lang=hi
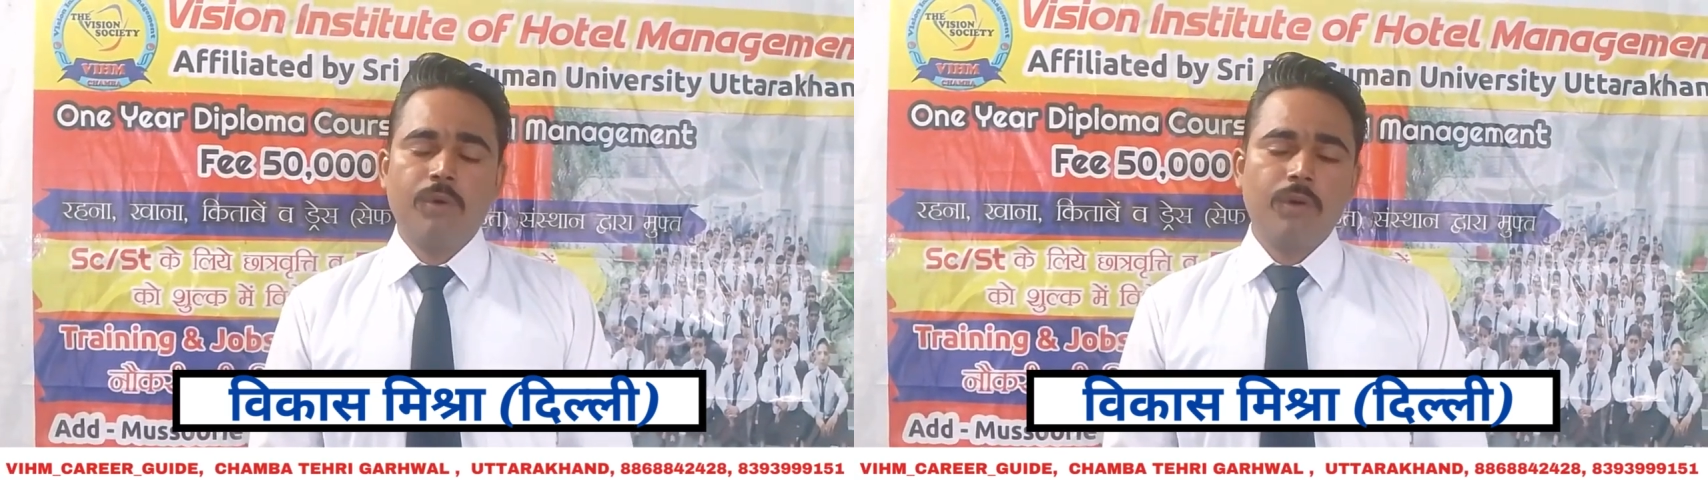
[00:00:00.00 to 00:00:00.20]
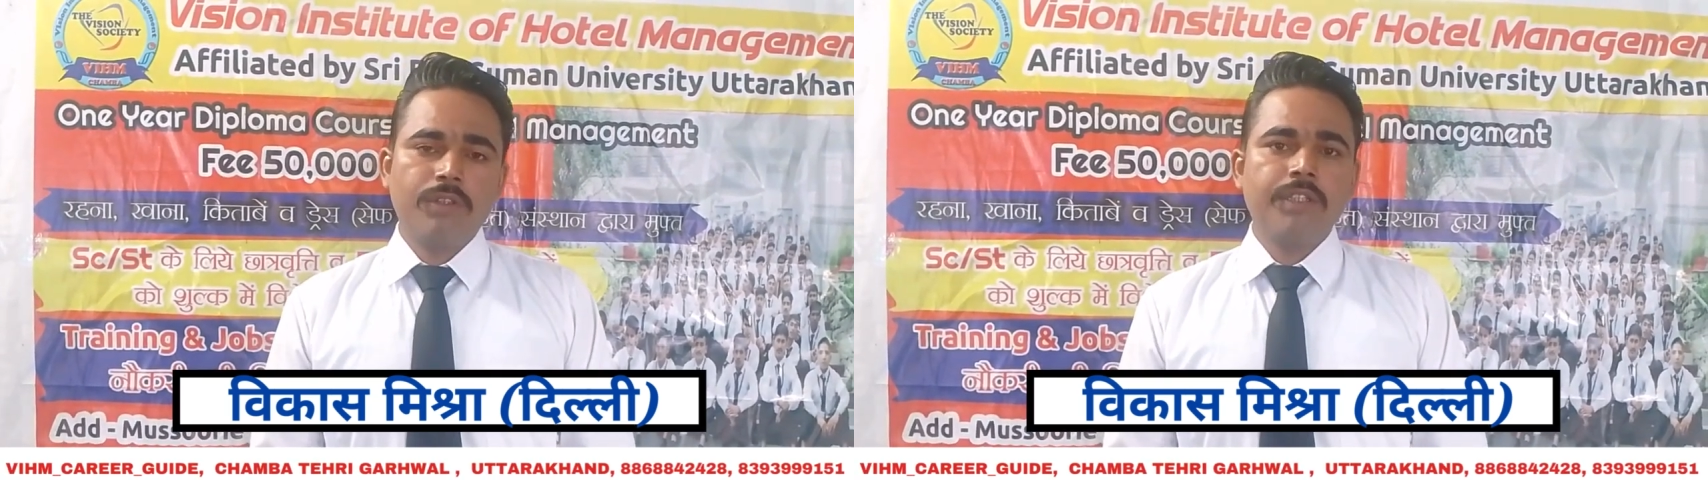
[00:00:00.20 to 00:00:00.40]

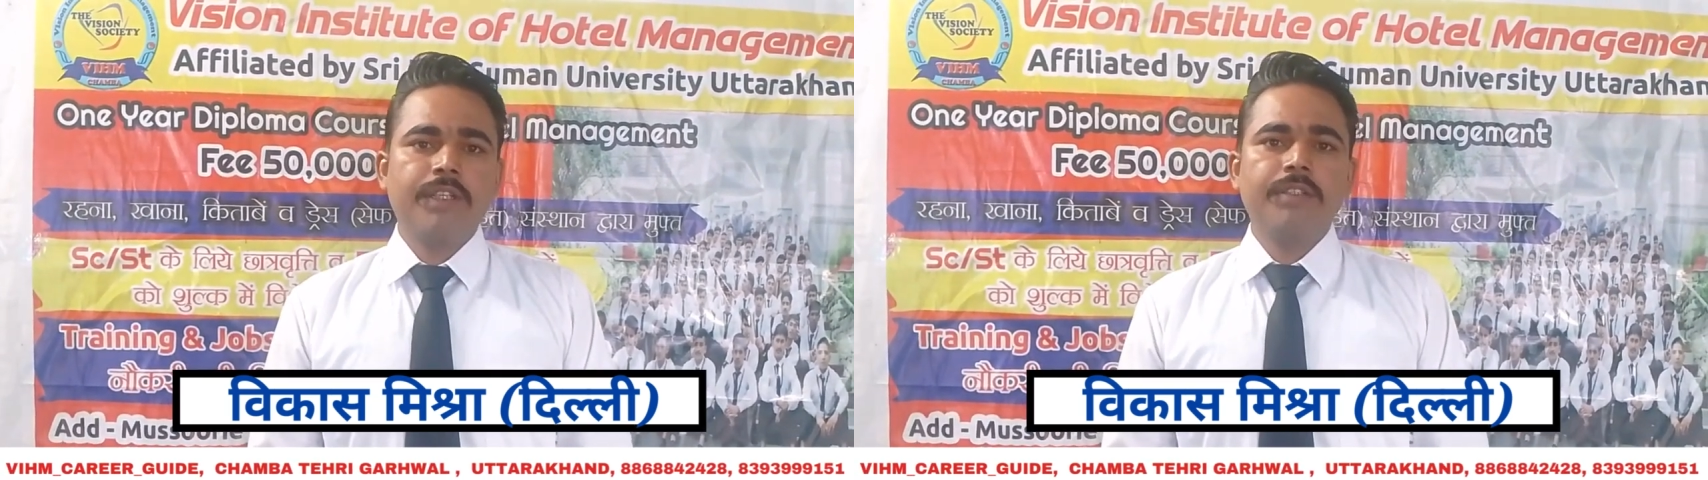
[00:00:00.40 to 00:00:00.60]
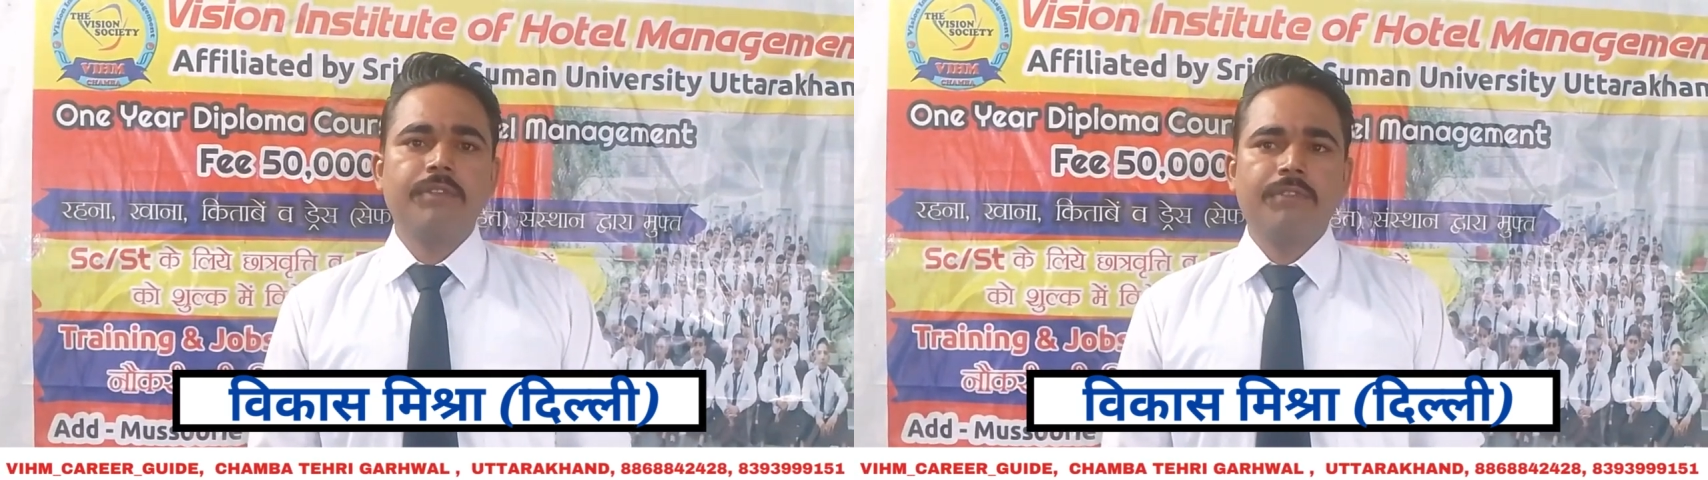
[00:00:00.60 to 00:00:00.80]
बहुत
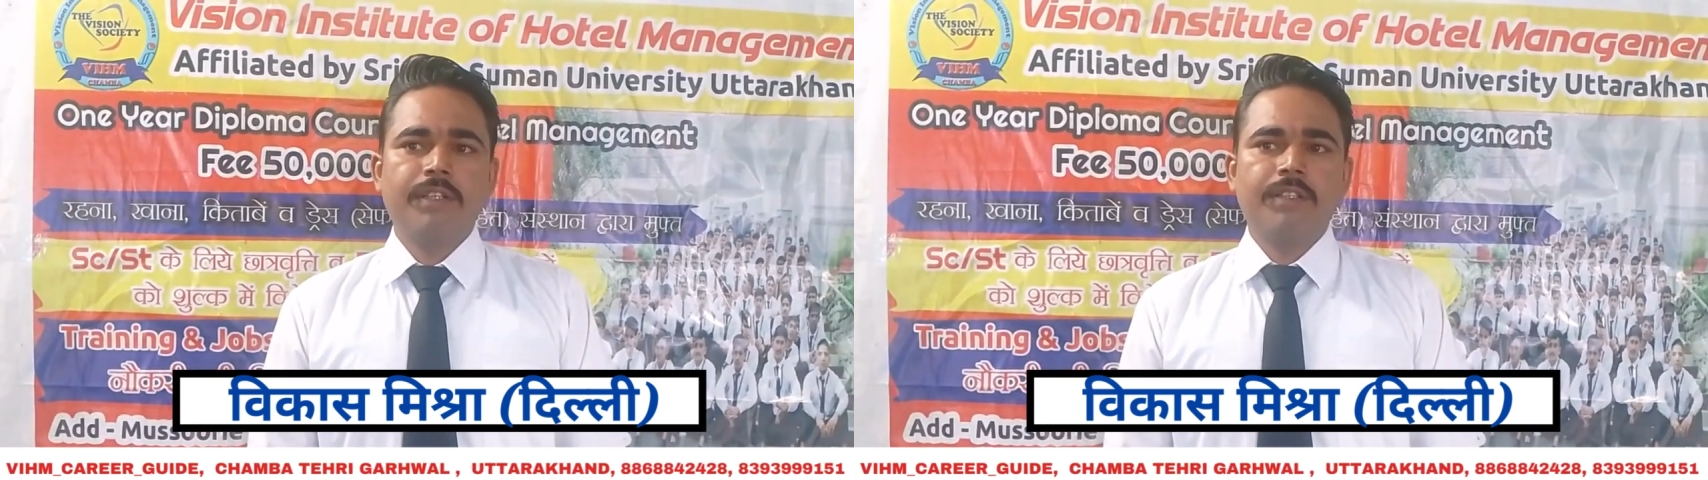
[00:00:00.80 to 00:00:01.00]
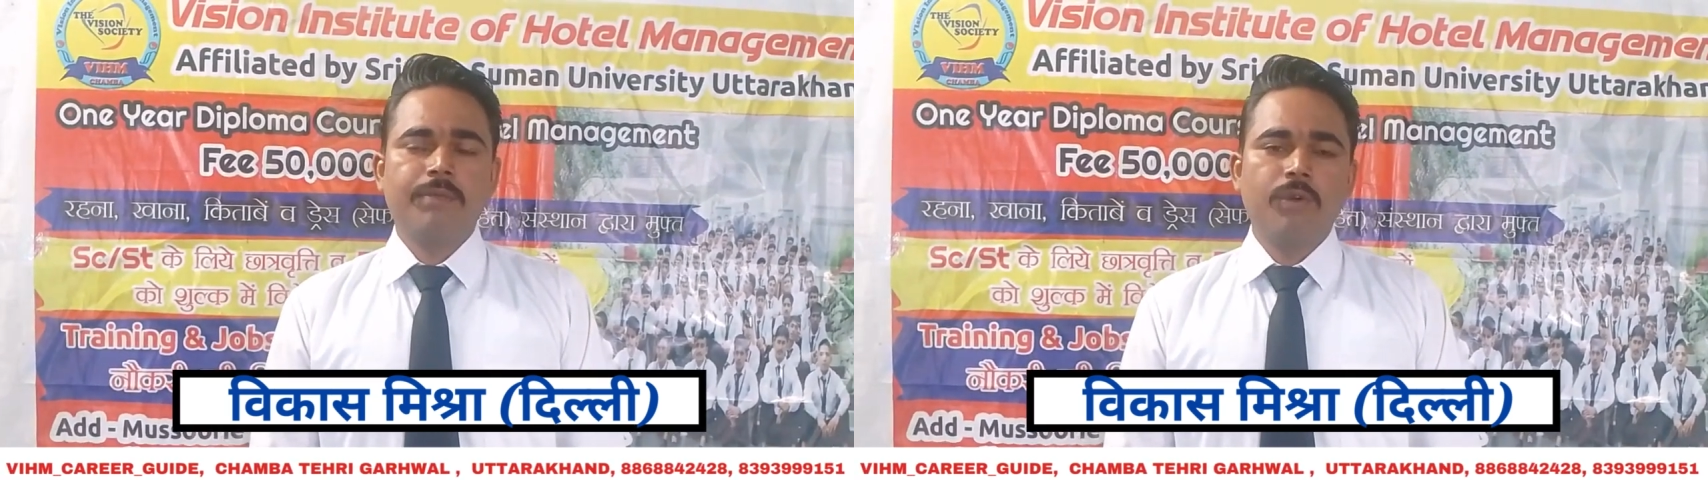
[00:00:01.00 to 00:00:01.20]
ही
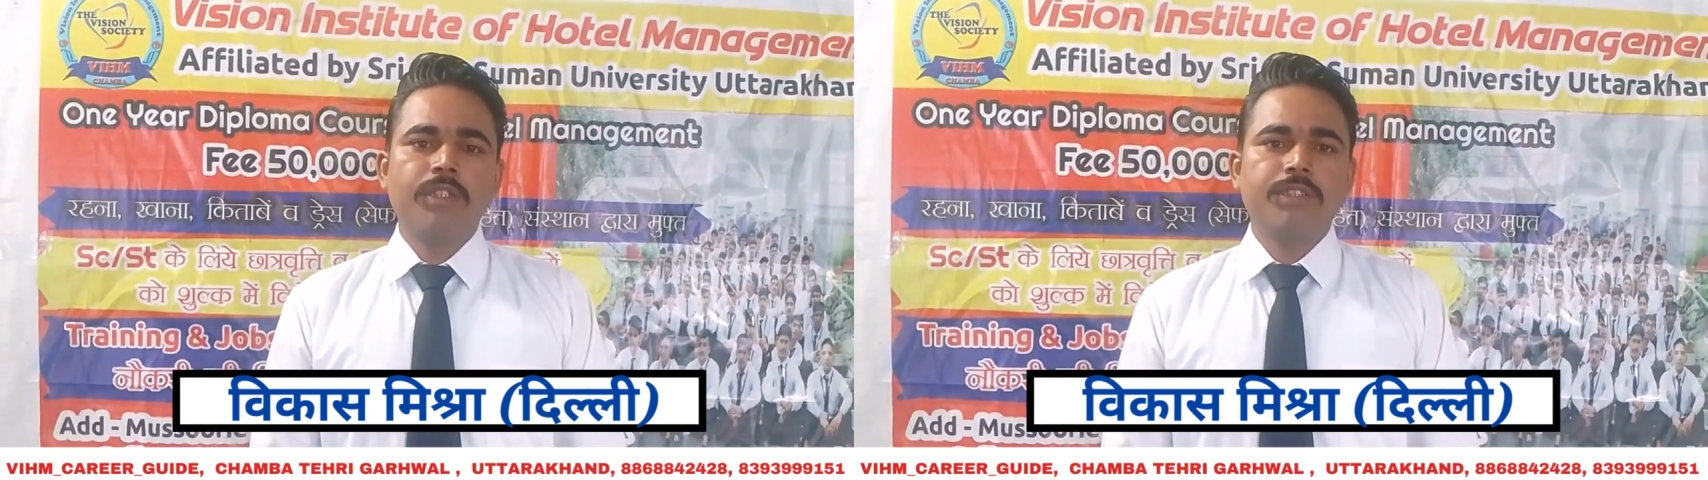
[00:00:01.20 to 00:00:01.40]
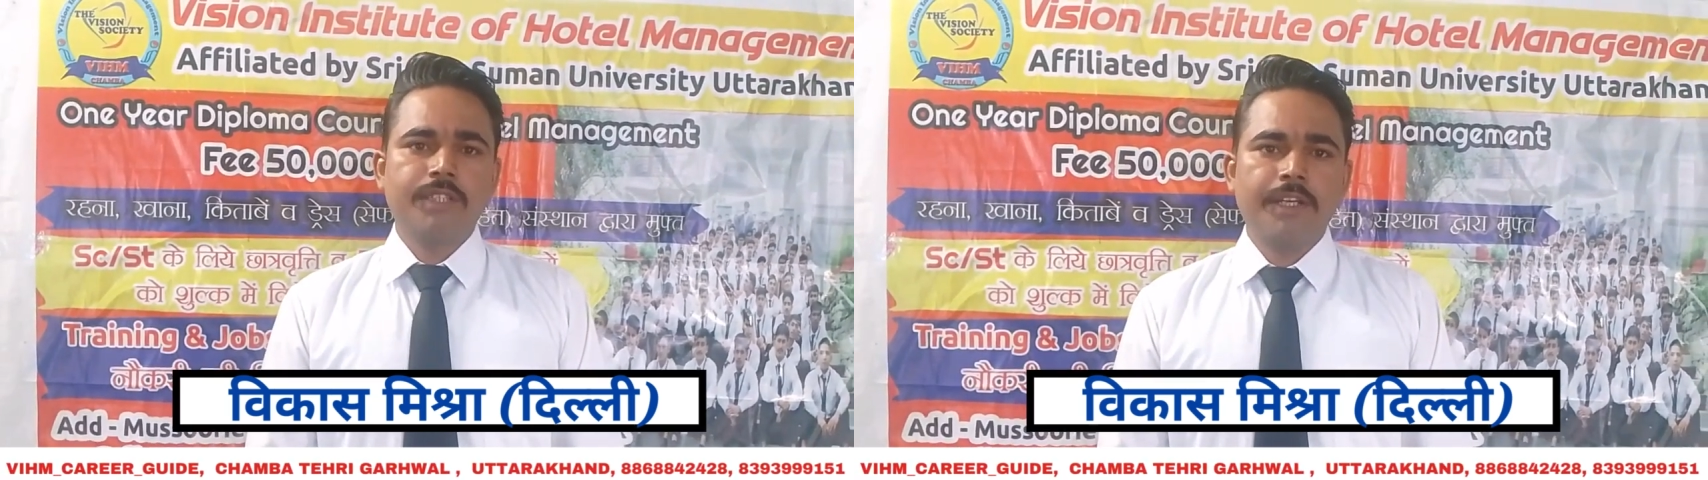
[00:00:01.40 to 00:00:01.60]
एकदम
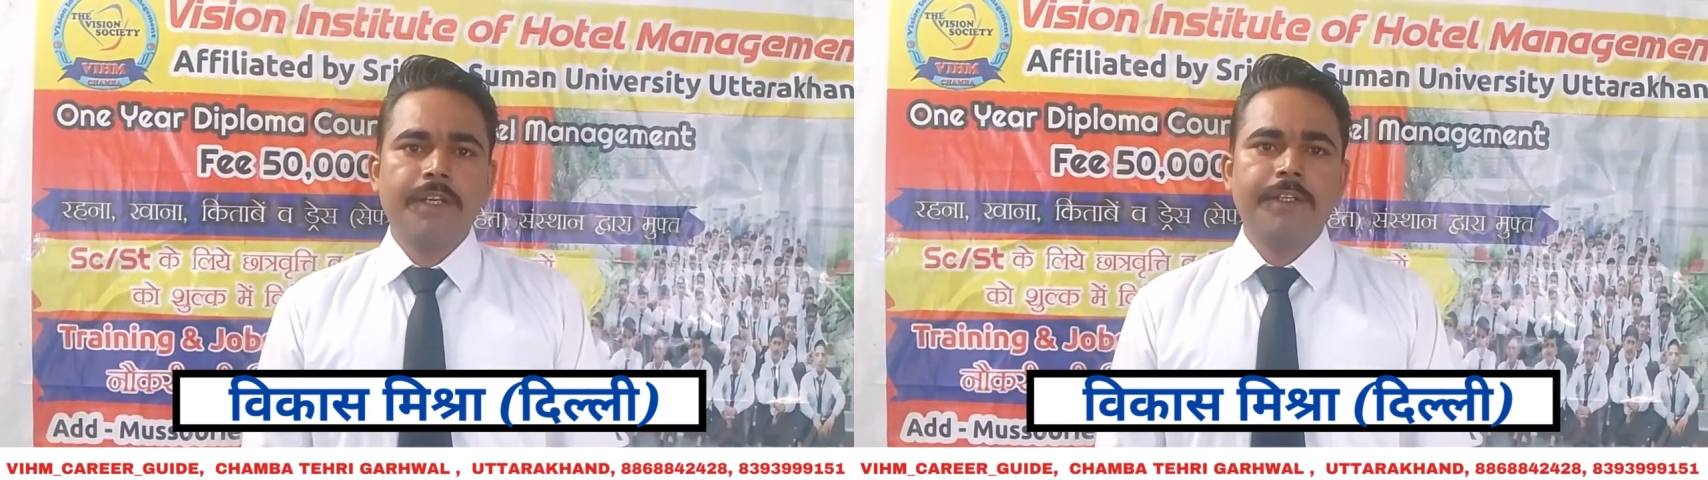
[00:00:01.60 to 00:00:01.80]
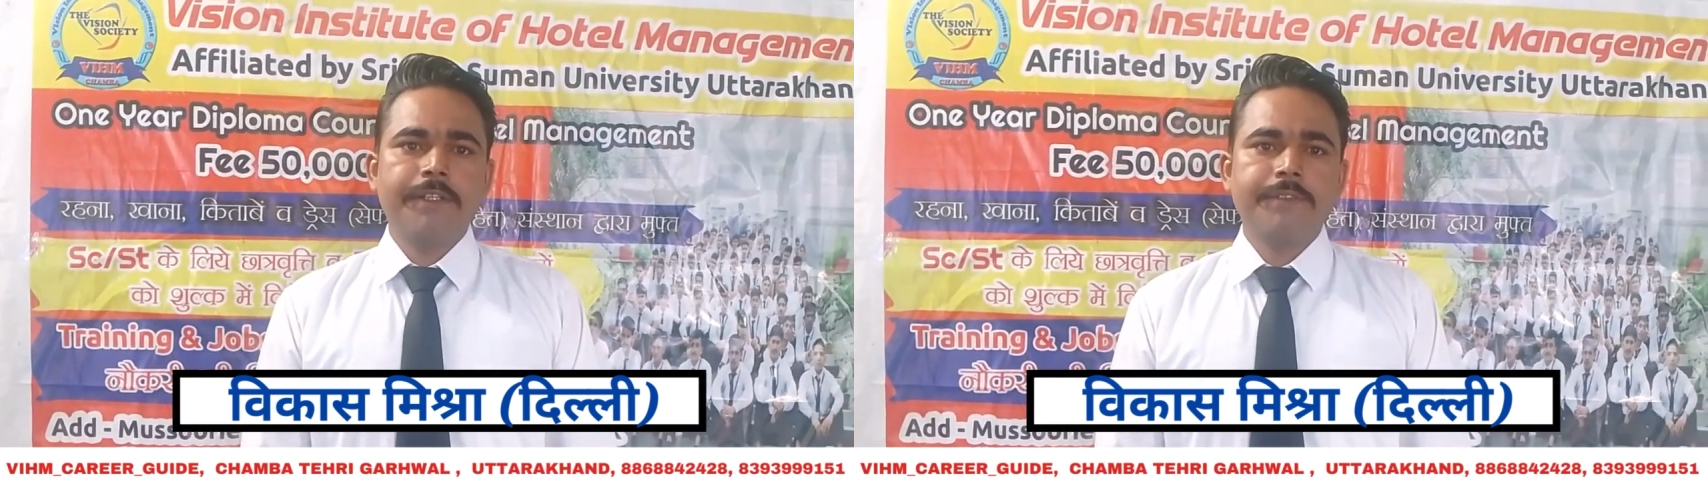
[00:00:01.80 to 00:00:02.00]
बहुत अच्छा
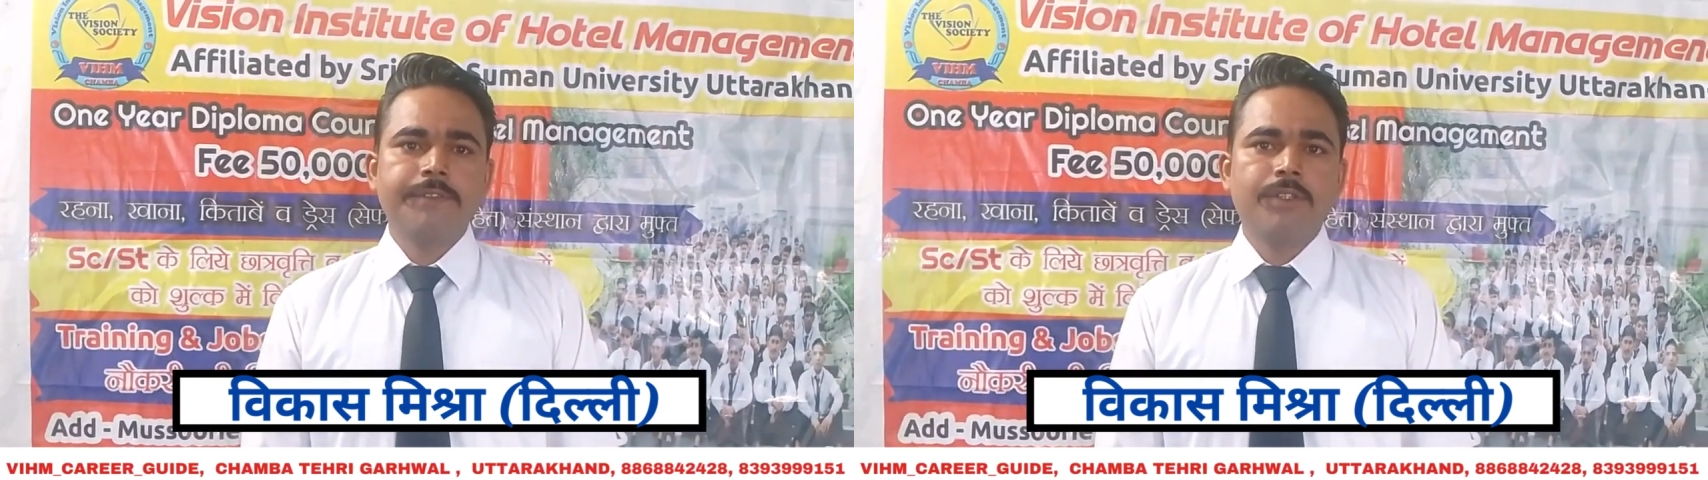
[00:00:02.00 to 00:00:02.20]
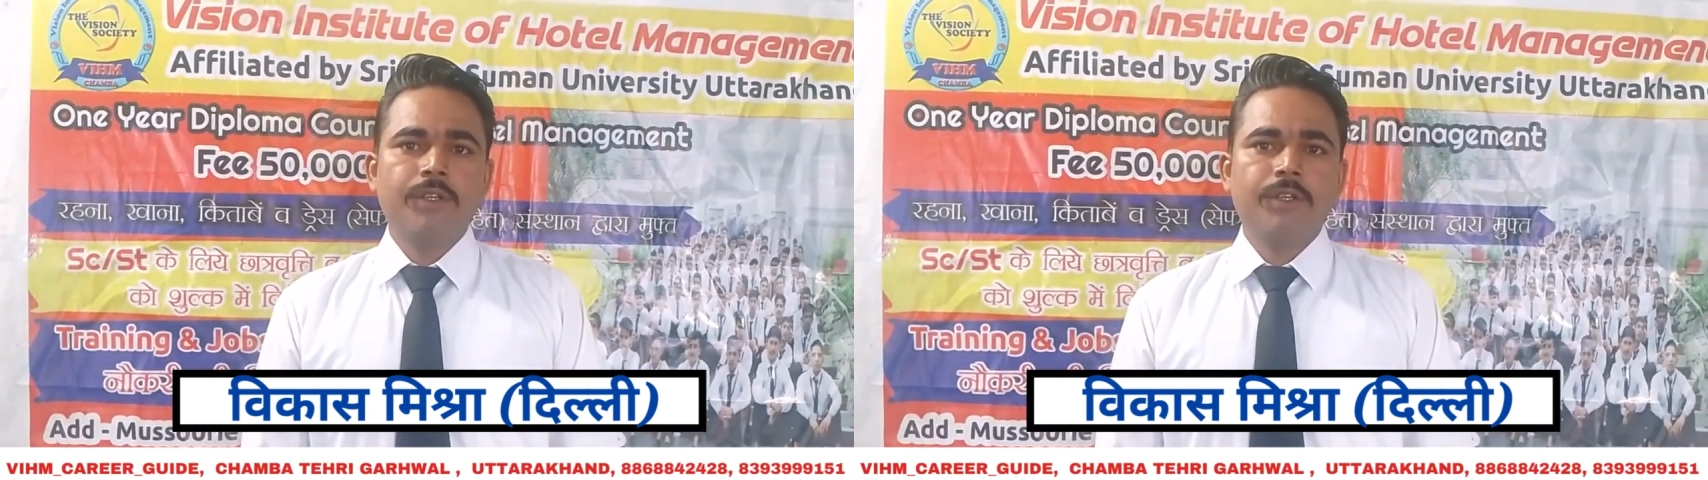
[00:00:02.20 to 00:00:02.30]
है यहाँ का